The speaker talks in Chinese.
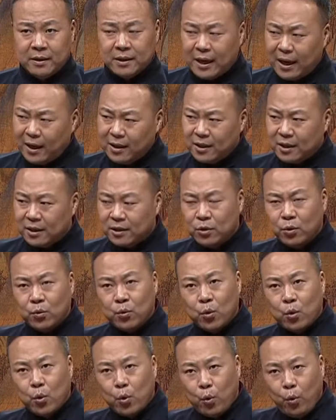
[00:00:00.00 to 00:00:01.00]
当你
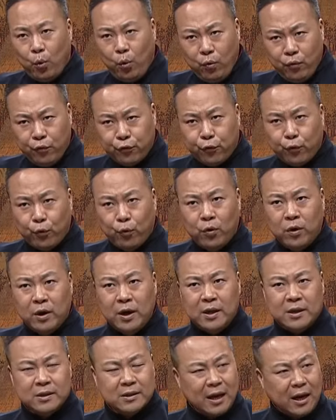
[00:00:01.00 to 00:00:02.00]
用胡服
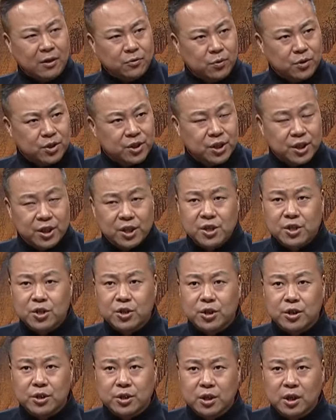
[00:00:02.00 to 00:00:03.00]
参与骑
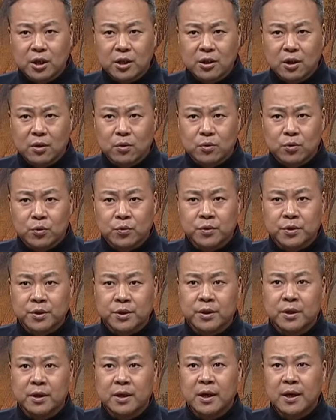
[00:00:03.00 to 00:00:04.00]
射争斗中
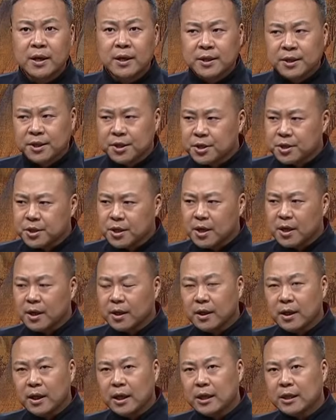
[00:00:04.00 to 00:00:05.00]
时，你
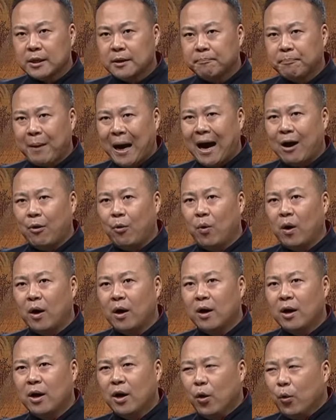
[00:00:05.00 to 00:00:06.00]
胜利的把握
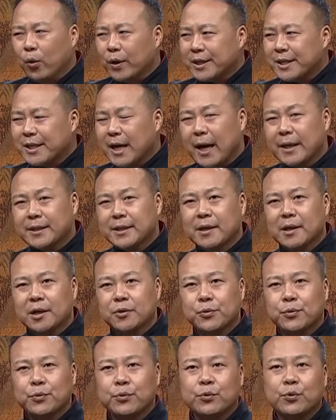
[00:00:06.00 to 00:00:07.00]
会加强了
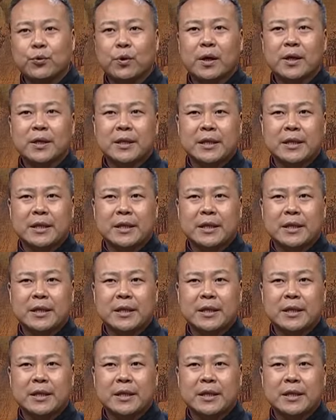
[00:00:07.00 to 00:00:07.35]
许多。